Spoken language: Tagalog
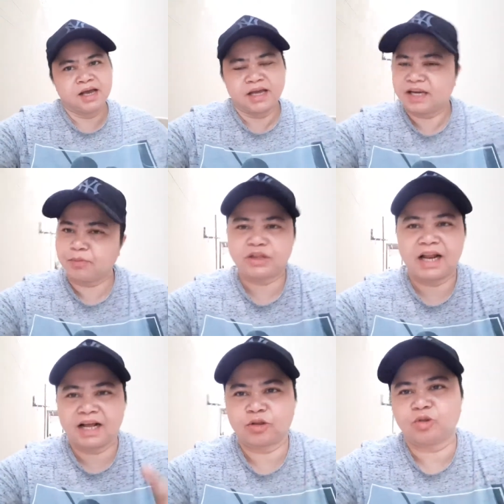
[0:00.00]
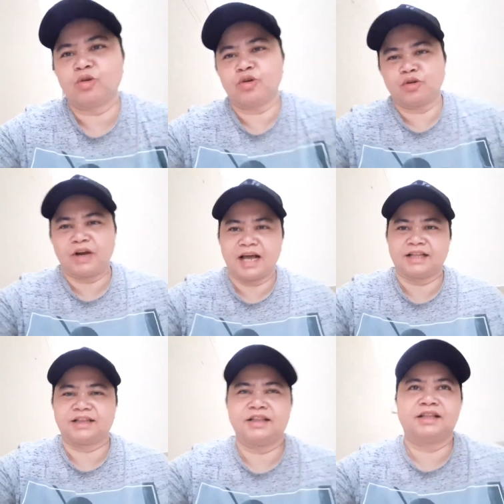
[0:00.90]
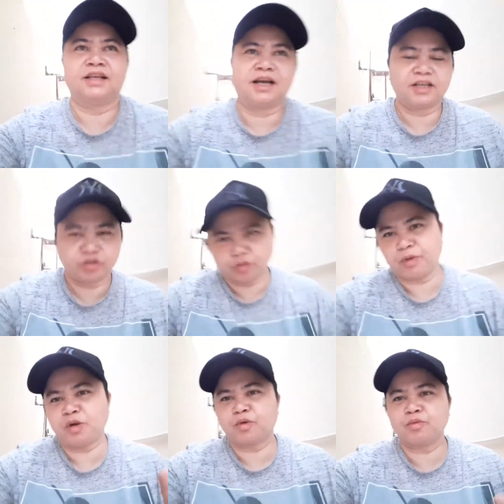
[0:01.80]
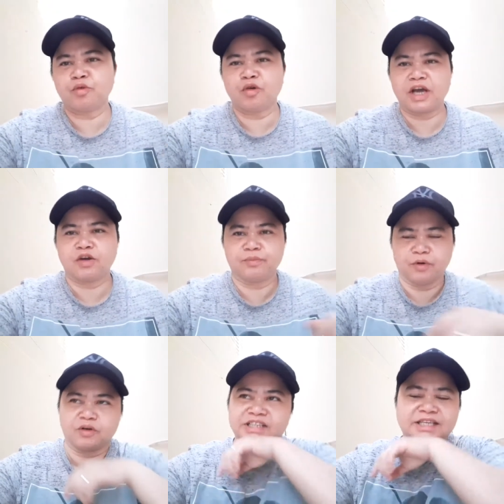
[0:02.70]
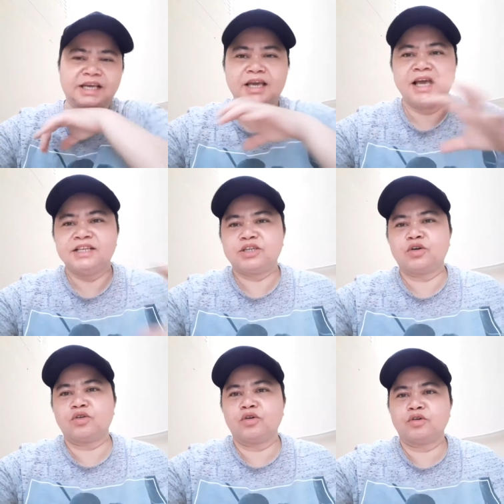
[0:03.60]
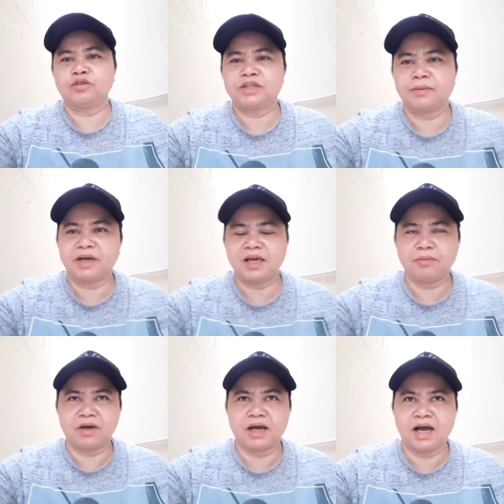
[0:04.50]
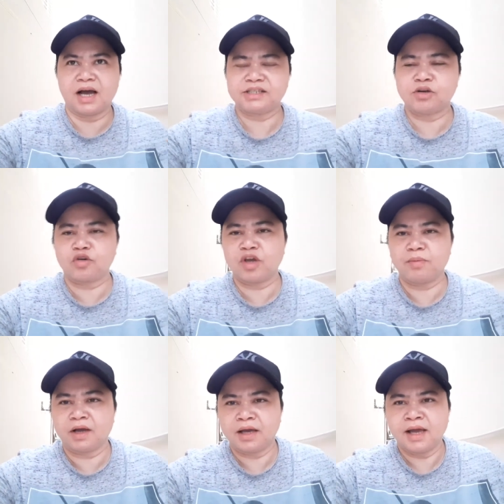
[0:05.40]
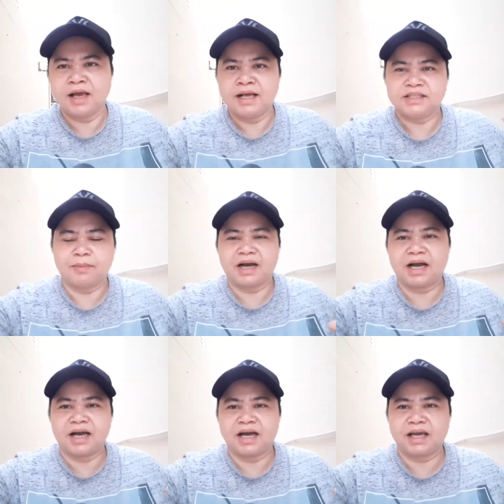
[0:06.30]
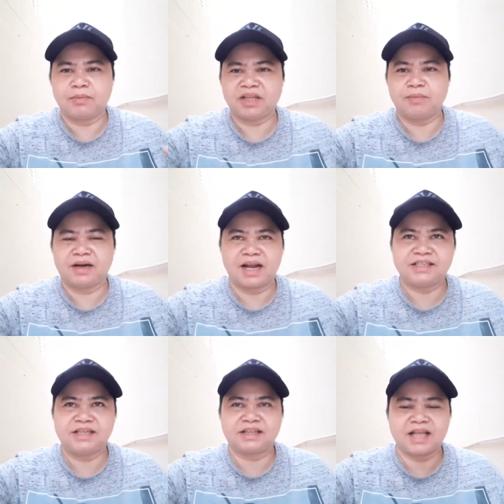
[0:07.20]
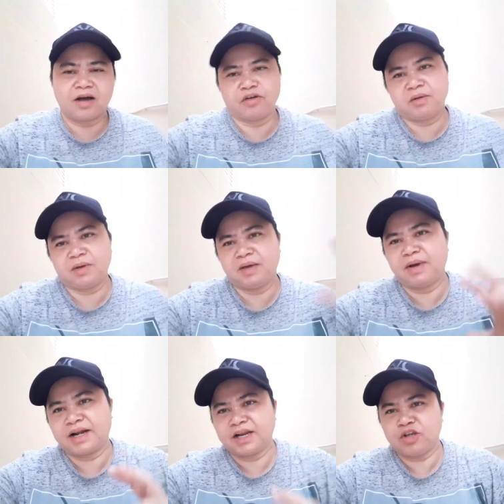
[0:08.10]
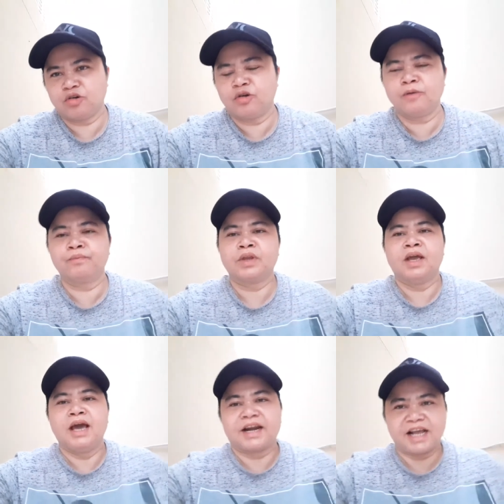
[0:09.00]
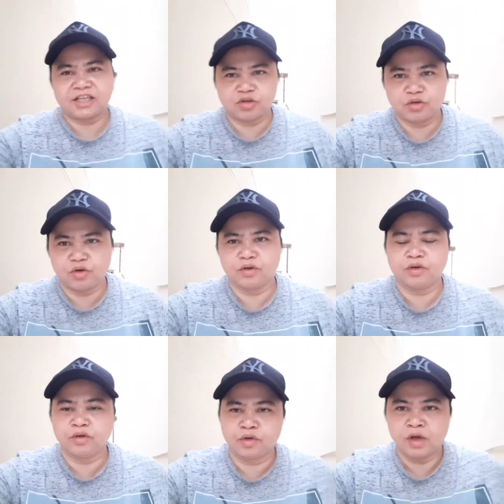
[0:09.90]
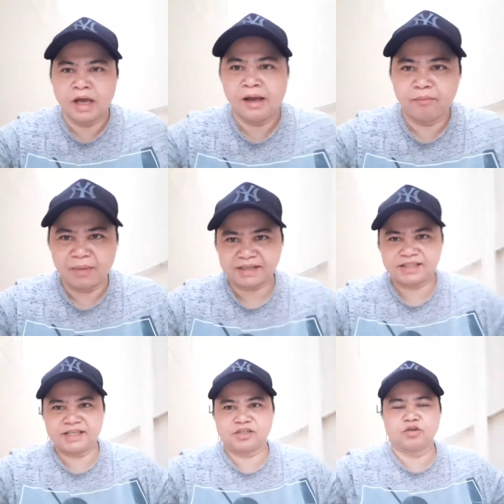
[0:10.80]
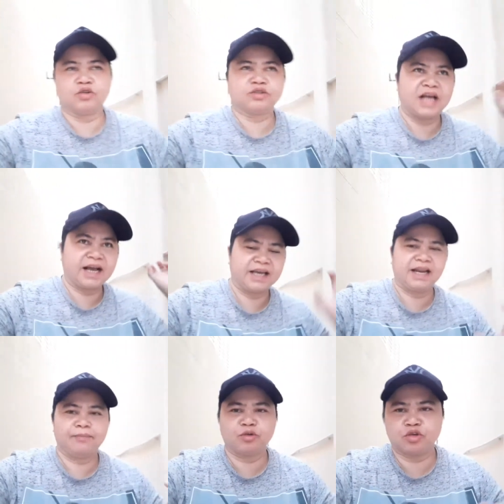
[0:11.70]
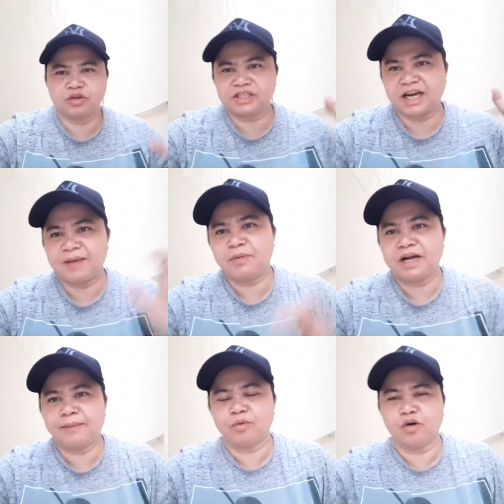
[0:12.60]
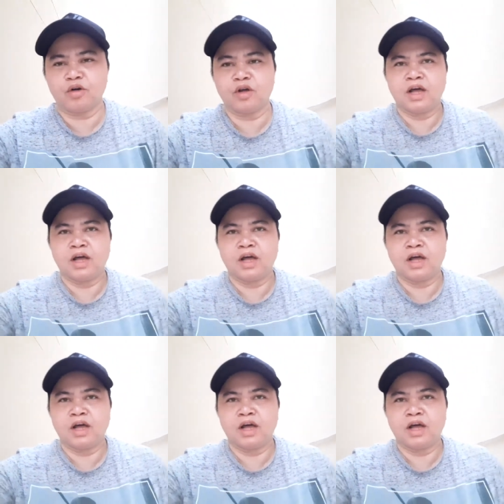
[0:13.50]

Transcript: hindi po talaga totoo yung lahat. So pinoprove ko ngayon po kasi siguro sa uh, siguro iba sa mga iba't ibang klase ng tao, iba, iba rin yung reaction ng vaccine. So, sa akin lang po to, disclaimer lang po,